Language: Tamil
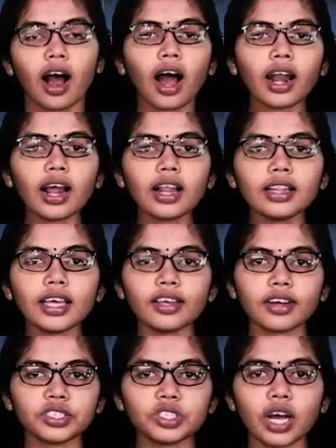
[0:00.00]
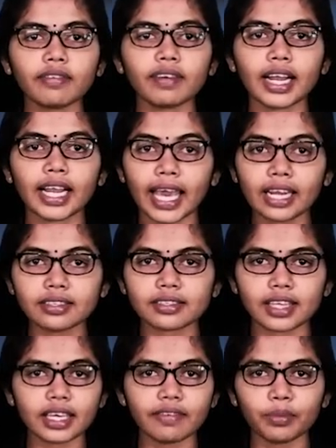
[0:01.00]
ஆனால் அதை ரஷ்யாவால் ஏன்
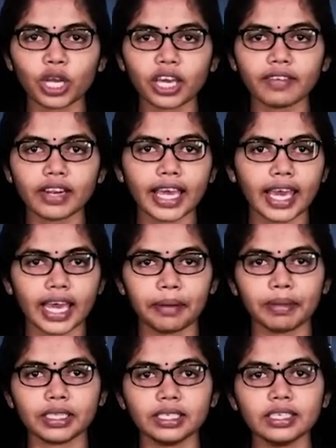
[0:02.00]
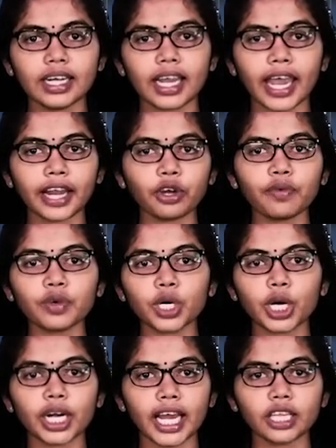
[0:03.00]
செய்ய முடியவில்லை என்பது
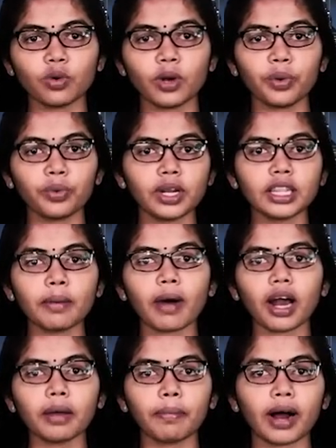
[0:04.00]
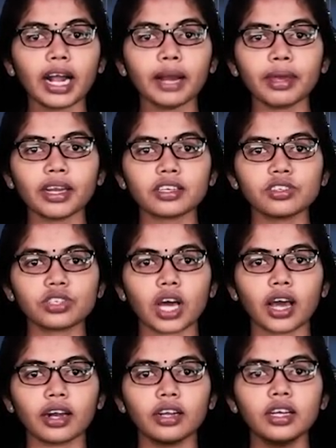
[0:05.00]
நேட்டோவுக்கு கிடைத்துள்ள உன்னதமான பாடம்
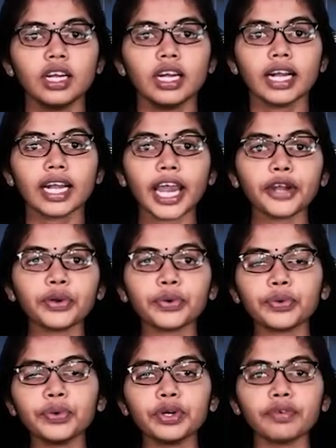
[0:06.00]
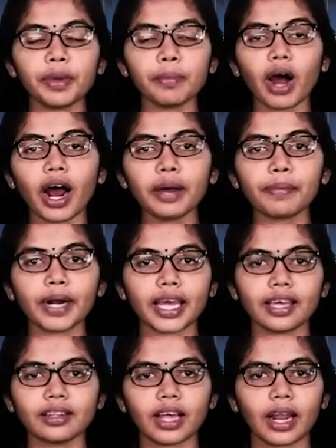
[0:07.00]
என்கின்றார் நேட்டோ கூட்டு
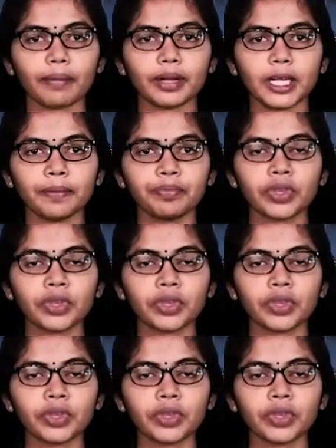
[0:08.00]
விமானப்படையின் தளபதி